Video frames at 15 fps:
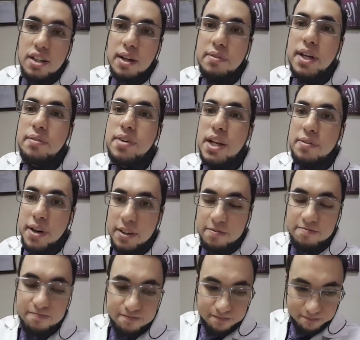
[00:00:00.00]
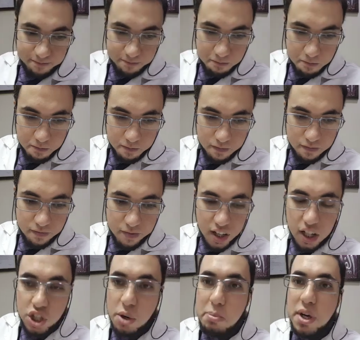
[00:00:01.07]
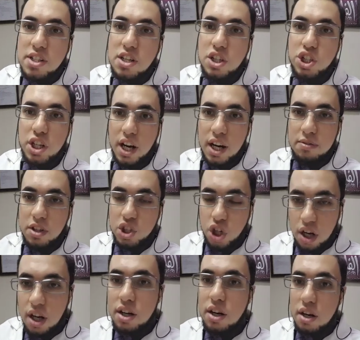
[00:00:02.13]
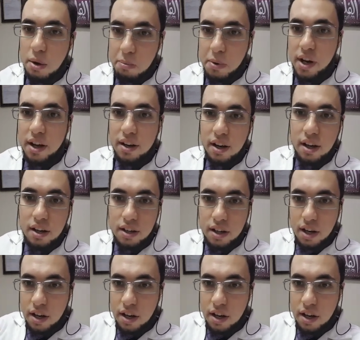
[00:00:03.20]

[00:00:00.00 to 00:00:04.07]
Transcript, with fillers: طب نعمل ايه بقى عشان ما يحصلش الكلام ده ان شاء الله ربنا